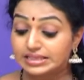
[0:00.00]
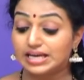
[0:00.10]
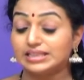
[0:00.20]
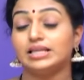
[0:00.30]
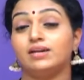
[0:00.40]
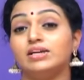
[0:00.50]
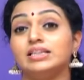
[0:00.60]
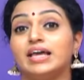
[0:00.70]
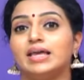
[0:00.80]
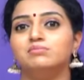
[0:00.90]
దాని
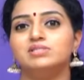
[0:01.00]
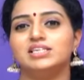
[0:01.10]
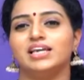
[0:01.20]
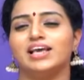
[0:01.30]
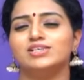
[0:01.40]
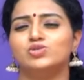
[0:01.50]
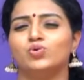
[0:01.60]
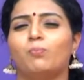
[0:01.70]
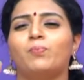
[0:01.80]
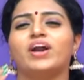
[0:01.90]
తర్వాత ఎంసీఏ
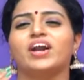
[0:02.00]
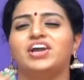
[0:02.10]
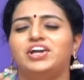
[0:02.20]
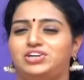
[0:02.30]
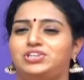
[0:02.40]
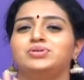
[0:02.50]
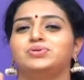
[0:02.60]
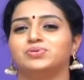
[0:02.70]
సూపర్ హిట్